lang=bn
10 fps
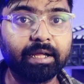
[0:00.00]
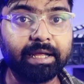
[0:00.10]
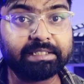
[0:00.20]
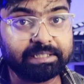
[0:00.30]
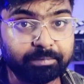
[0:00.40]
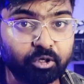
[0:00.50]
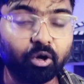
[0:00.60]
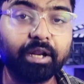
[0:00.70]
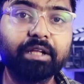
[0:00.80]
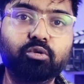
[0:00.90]
একসেপ্ট
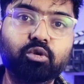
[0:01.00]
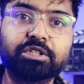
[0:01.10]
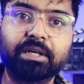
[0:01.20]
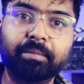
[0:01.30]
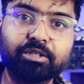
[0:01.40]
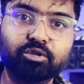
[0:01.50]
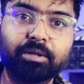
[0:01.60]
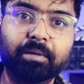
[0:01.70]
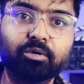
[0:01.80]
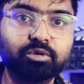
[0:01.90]
করে দুটো সিনেমায় যদি
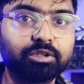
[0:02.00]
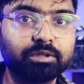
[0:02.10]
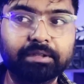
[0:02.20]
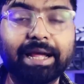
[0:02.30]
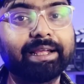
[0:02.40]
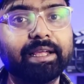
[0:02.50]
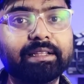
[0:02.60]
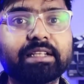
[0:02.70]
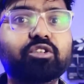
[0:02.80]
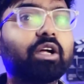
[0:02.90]
মানুষ দেখে
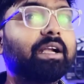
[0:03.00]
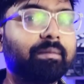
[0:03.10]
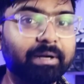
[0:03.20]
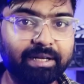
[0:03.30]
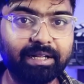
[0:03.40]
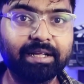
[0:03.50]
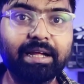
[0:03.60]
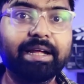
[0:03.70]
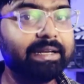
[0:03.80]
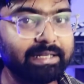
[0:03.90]
তাদের তো আলটিমেটলি
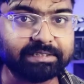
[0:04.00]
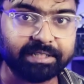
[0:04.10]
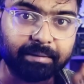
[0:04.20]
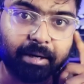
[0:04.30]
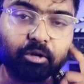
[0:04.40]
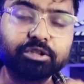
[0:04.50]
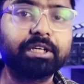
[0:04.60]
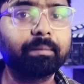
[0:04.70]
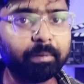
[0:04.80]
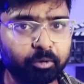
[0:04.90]
ইন্ডাস্ট্রিরই ভালো
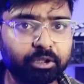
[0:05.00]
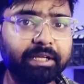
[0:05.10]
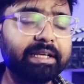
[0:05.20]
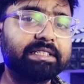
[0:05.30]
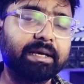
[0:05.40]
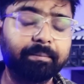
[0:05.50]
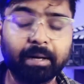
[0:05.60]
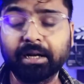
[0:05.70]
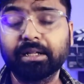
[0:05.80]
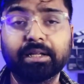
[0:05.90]
সেটা আমরা প্রত্যেকেই চাই
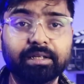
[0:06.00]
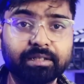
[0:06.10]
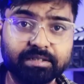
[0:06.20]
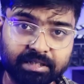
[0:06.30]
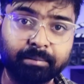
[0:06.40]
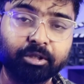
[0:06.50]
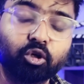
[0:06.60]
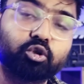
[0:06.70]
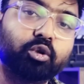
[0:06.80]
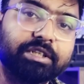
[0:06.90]
বাংলা সিনেমার
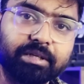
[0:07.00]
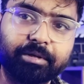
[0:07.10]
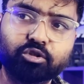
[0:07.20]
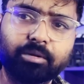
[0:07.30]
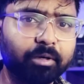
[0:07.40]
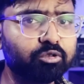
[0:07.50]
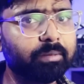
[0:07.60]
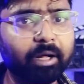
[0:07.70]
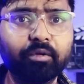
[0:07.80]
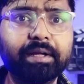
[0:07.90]
দর্শক হিসাবে যদি মানুষের
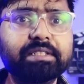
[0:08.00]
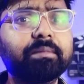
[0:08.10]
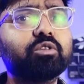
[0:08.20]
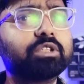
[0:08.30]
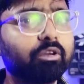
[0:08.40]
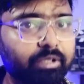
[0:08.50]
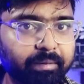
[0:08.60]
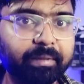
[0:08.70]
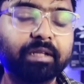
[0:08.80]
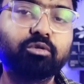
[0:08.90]
ভালো লাগছে মানুষ কেন
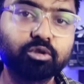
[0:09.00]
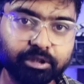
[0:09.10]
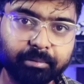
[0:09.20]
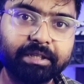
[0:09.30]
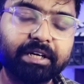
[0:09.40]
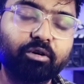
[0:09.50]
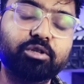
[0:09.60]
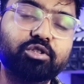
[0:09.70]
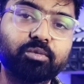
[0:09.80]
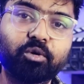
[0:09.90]
দেখবে না দুটো সিনেমাই তারা
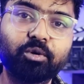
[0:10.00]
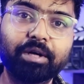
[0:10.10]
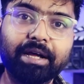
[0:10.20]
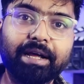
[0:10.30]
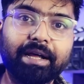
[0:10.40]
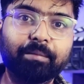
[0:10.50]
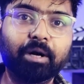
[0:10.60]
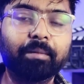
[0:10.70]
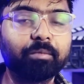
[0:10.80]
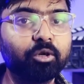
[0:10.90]
কনজিউম করুক এবং
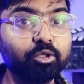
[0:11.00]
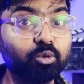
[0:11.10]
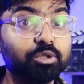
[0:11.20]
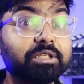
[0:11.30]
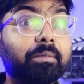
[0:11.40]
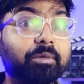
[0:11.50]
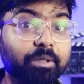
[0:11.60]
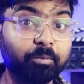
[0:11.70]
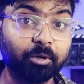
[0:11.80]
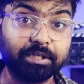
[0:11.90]
আমার মনে হয় দুটো সিনেমার
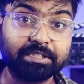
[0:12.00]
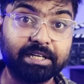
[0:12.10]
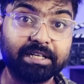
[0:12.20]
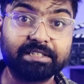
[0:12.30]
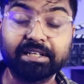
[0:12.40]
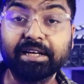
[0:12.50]
মধ্যে পোটেন্সিয়াল আছে